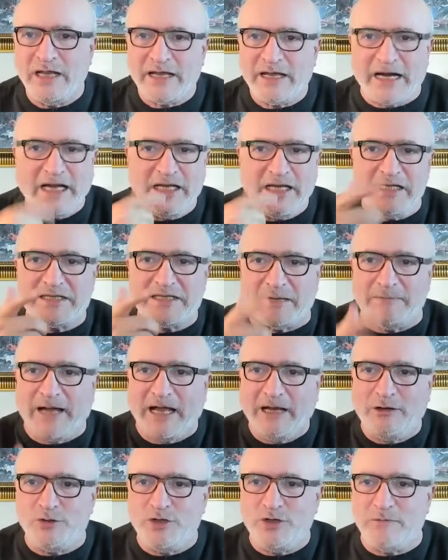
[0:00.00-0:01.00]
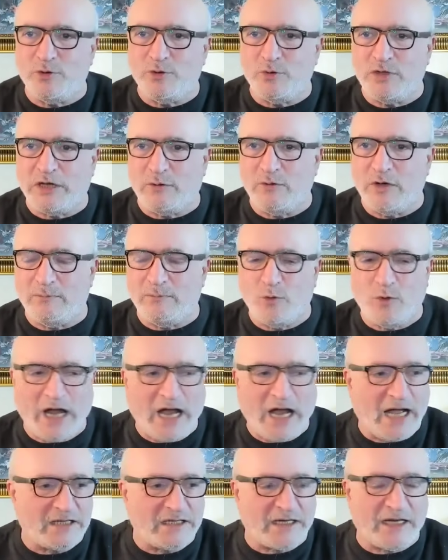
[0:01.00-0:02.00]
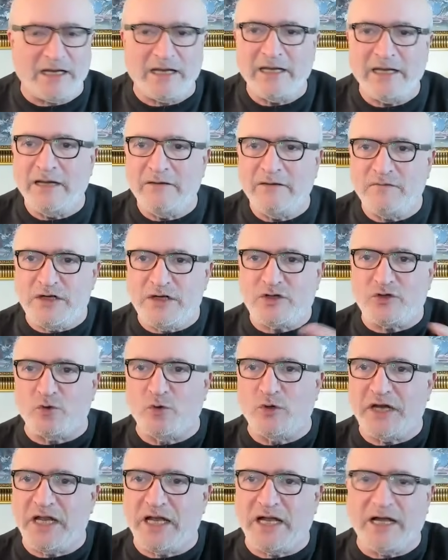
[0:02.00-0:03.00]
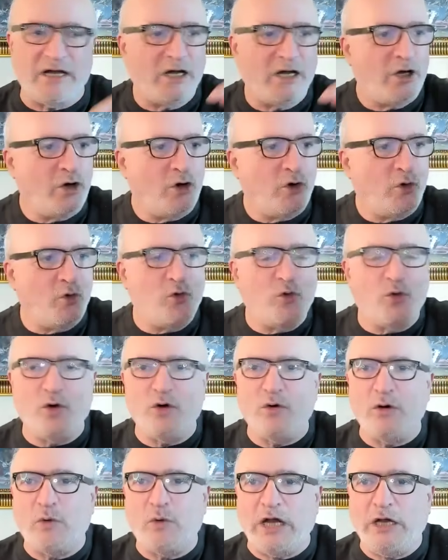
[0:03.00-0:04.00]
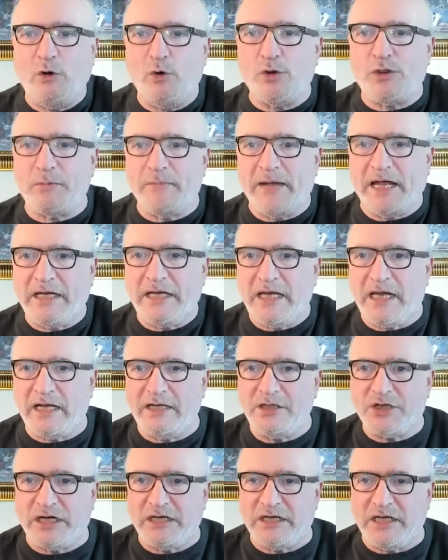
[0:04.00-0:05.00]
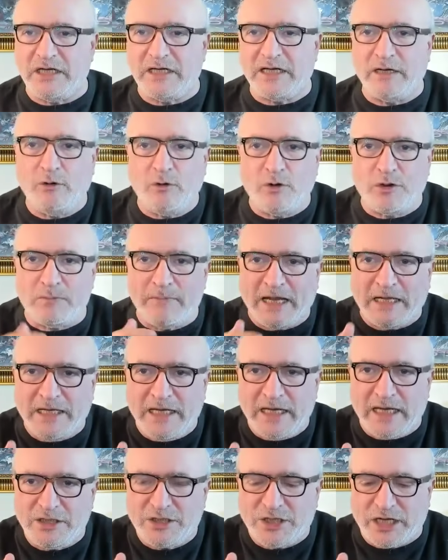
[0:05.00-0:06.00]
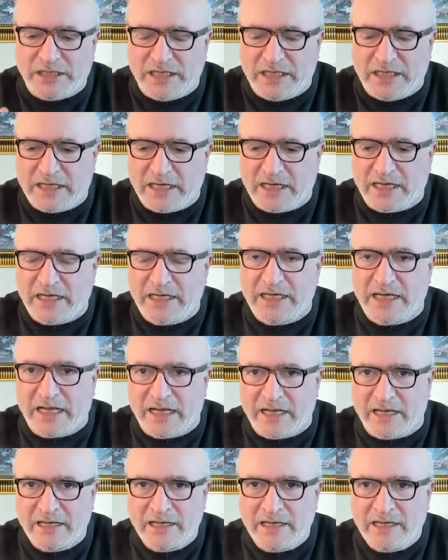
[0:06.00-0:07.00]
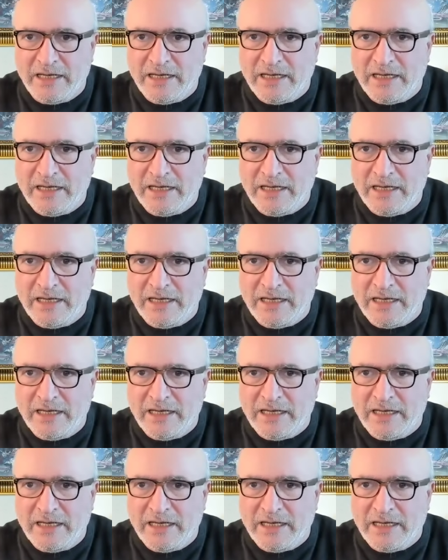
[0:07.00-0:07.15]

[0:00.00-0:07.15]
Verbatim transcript: رح ينسمح لهم يبنوا دولة موحدة في سوريا والعثمانية الجديدة العثمانية الجديدة هي